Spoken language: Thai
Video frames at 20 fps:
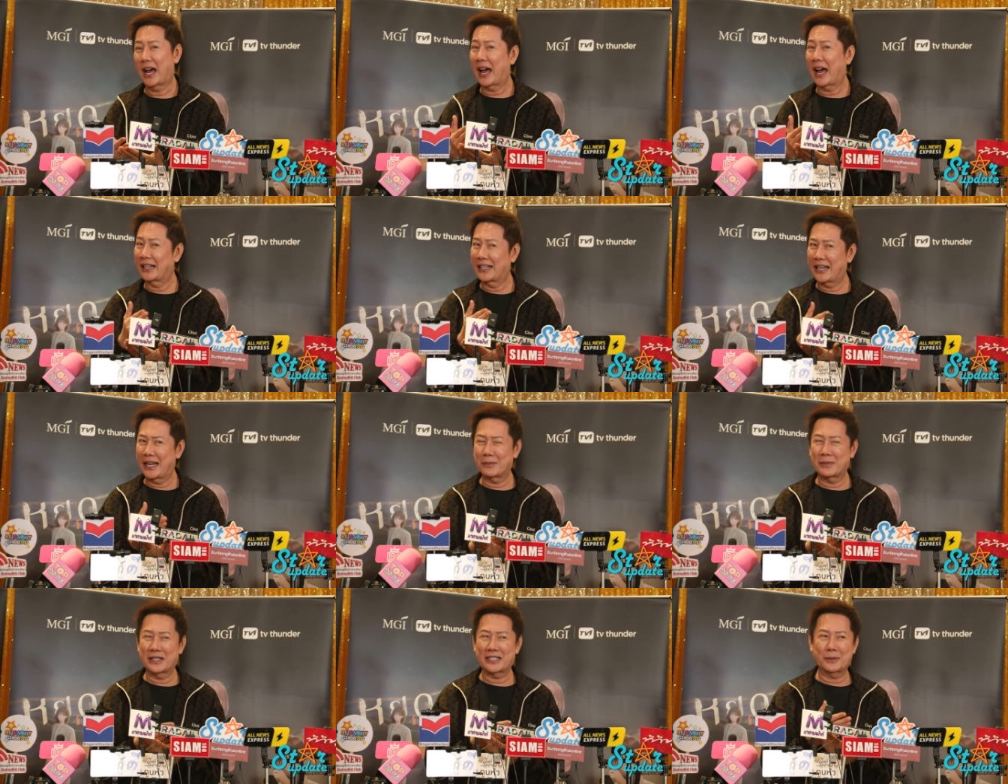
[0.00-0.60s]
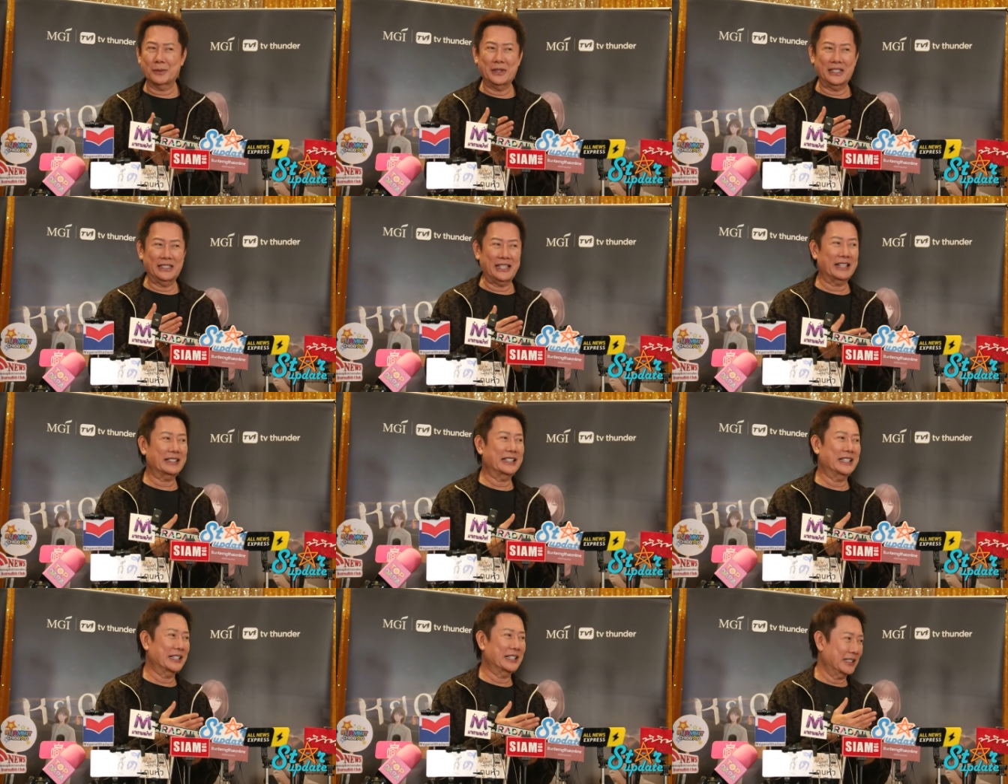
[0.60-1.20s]
อันนี้มันจะมีเท
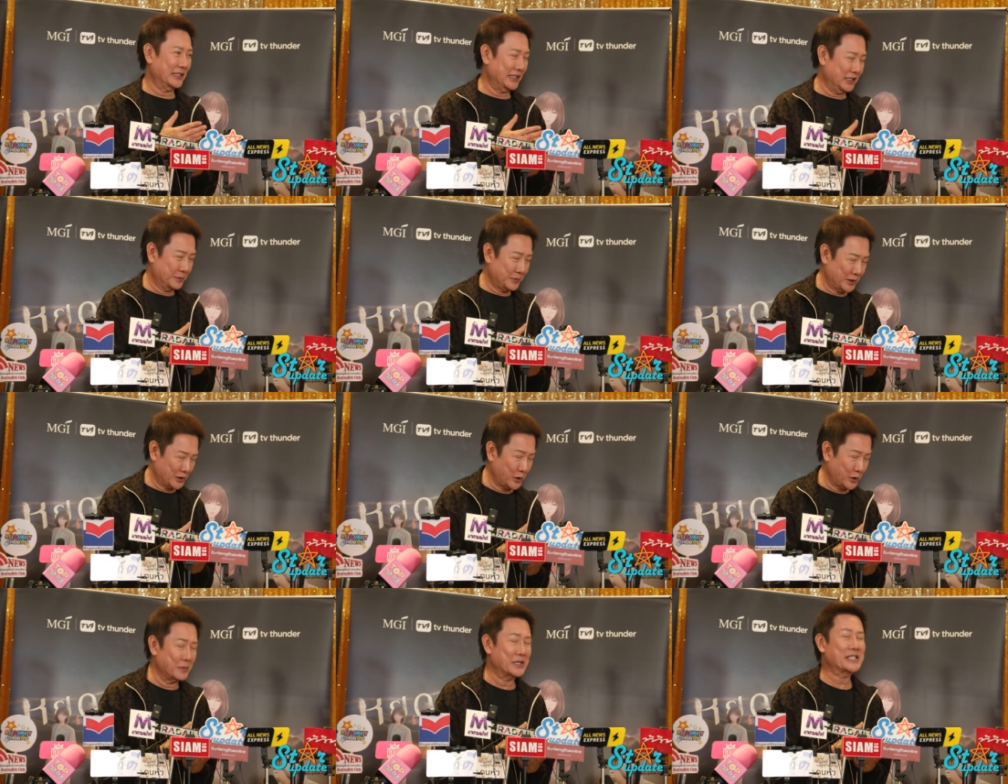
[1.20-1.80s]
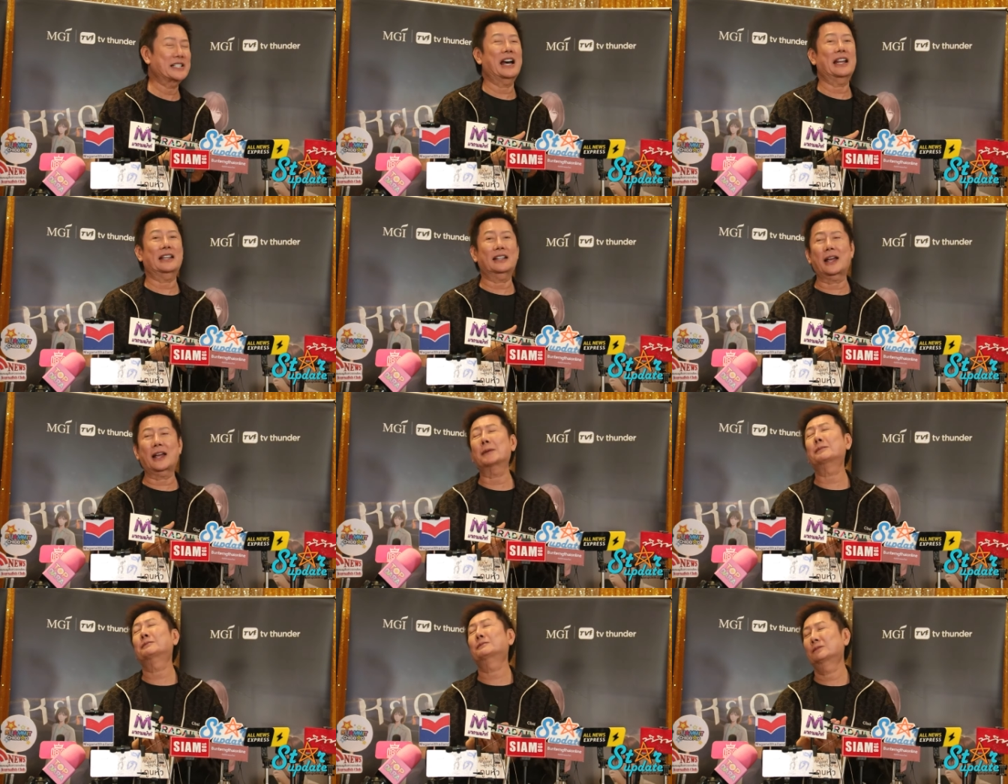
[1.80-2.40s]
คนิคอย่างอื่นผสมผสาน
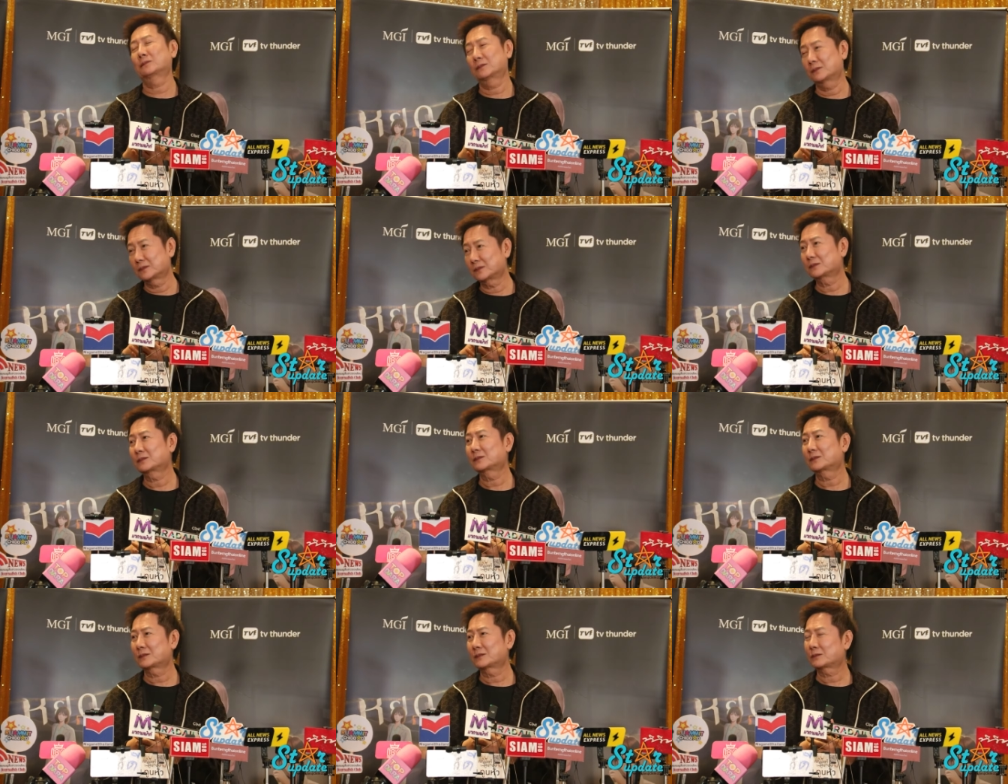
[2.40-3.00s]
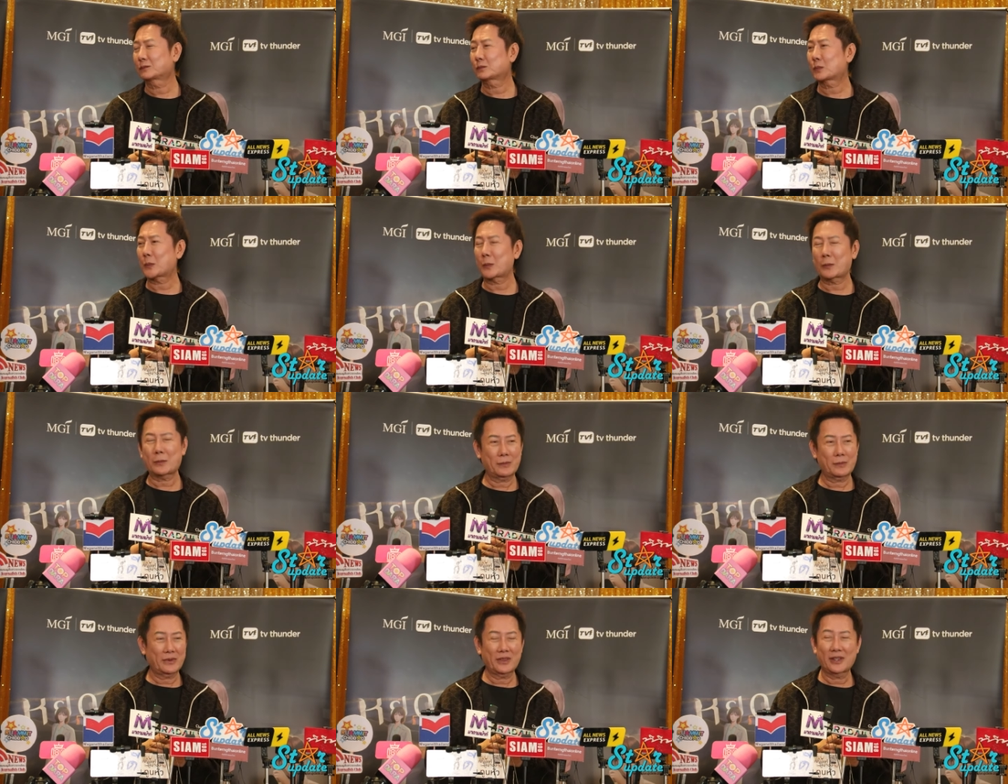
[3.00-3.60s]
ครับ
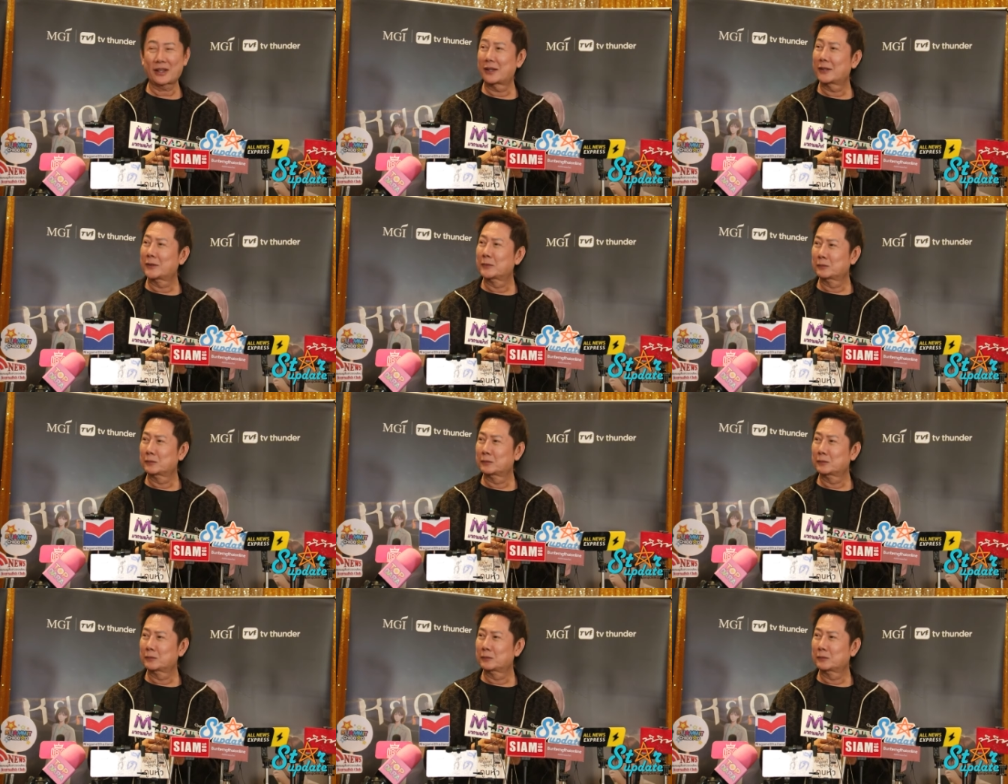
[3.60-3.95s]
ดังนั้นต้อ